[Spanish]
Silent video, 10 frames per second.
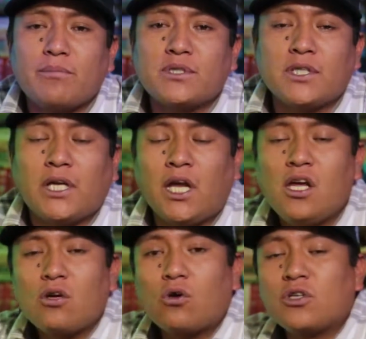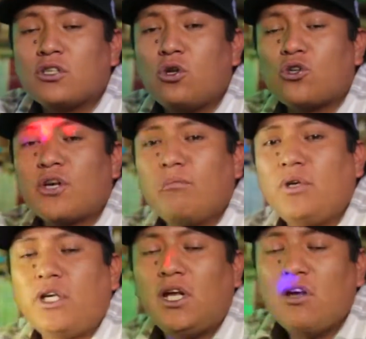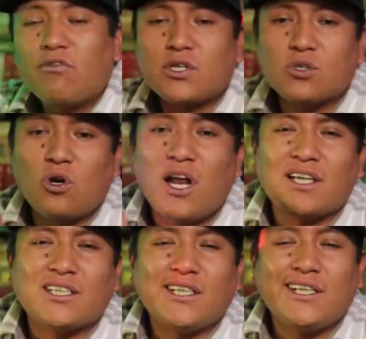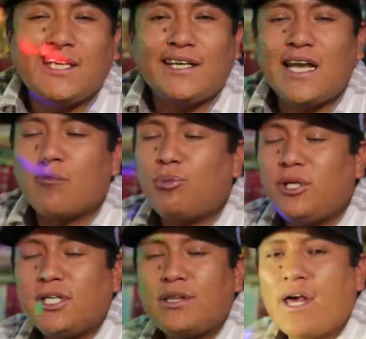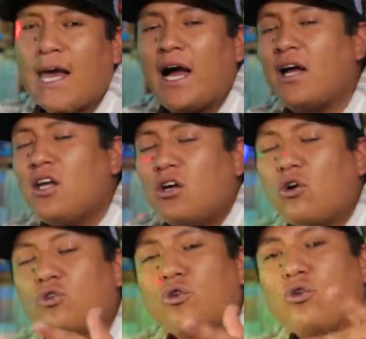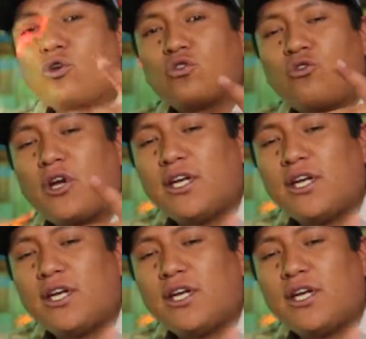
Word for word: un MC. Con el do Remi pasó así la vida. Con todo su